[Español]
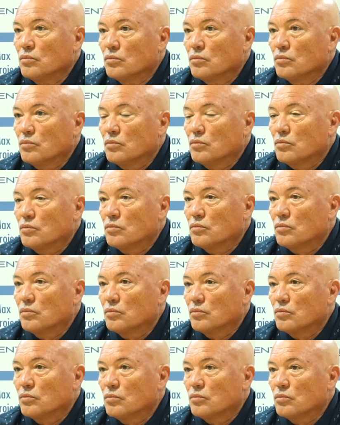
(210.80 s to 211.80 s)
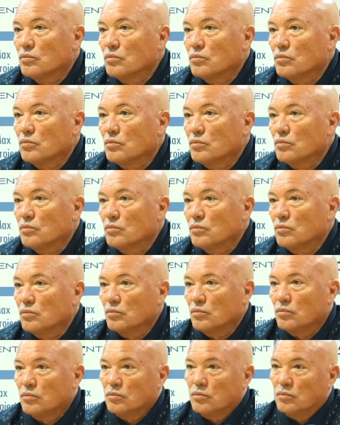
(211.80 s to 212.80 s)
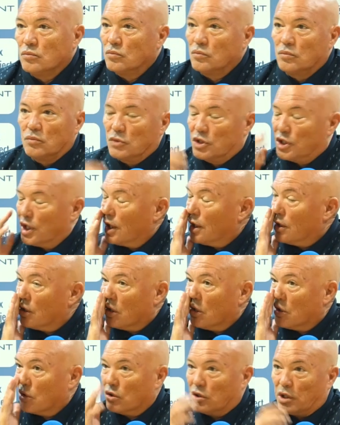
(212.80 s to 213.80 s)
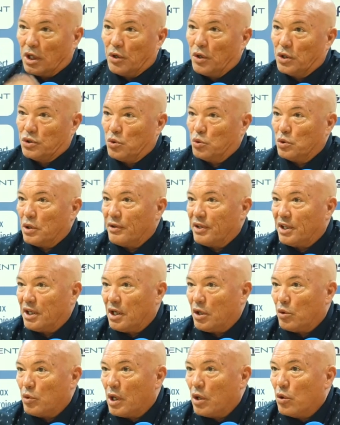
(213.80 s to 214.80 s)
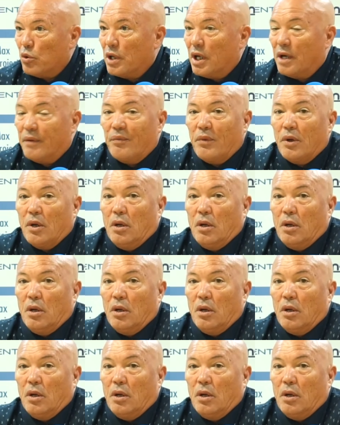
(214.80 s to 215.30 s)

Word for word: ¿Te esperas también que el San Roque aquí quiera jugar al fútbol? Sí, no, no tengo absolutamente ninguna duda.